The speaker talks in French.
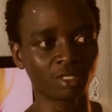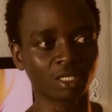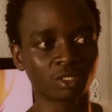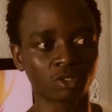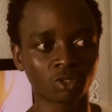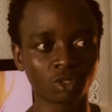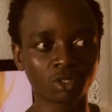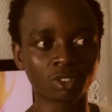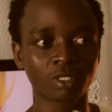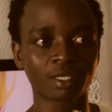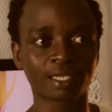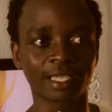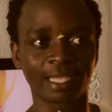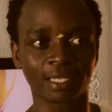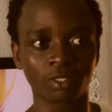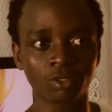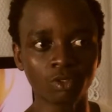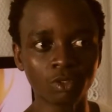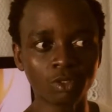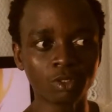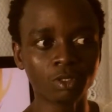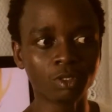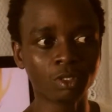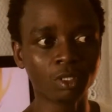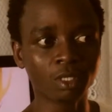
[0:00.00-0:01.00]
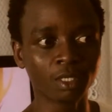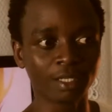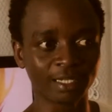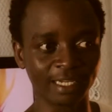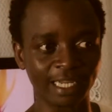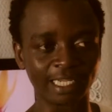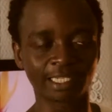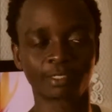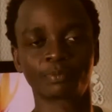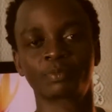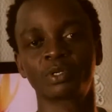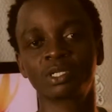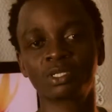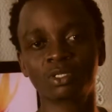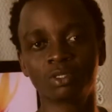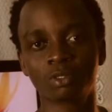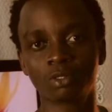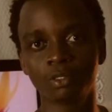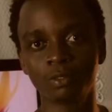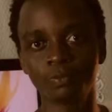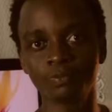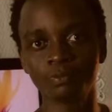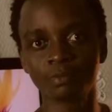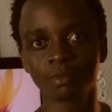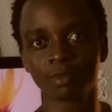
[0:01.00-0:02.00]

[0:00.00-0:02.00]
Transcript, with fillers: des autres canaux d'expression.